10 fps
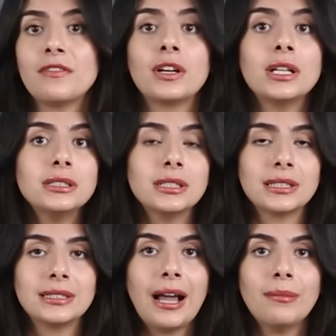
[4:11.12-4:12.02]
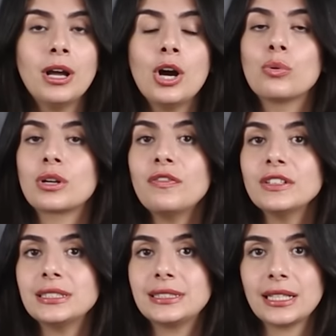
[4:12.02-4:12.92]
في خطة الدعم
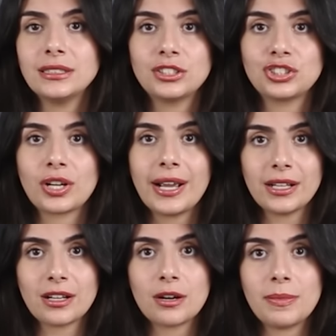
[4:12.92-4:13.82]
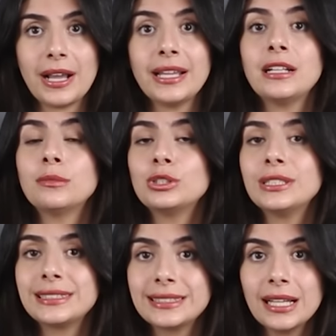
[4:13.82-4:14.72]
ورفضت زيادة الشرائح الكهربائية
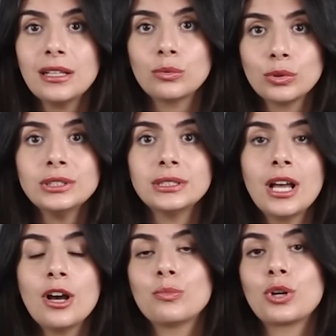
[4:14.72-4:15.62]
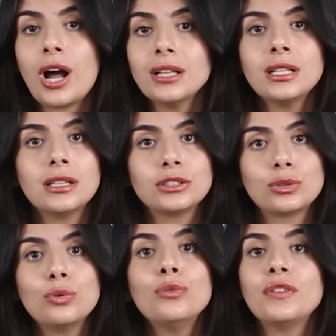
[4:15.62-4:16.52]
لمدة سنة ونص مراعاة
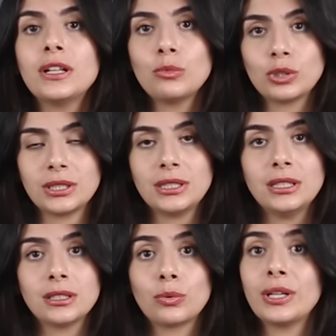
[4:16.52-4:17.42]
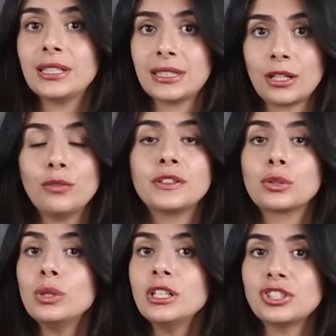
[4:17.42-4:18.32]
لظروف المواطنين وأن تكلفة
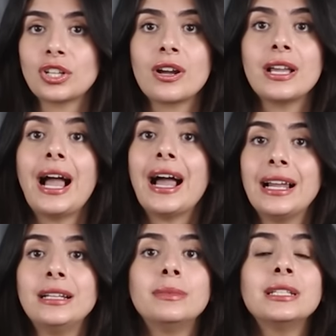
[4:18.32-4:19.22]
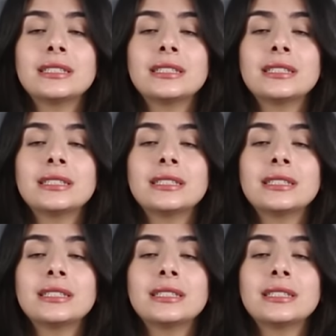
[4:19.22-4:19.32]
كل الشرايح أقل من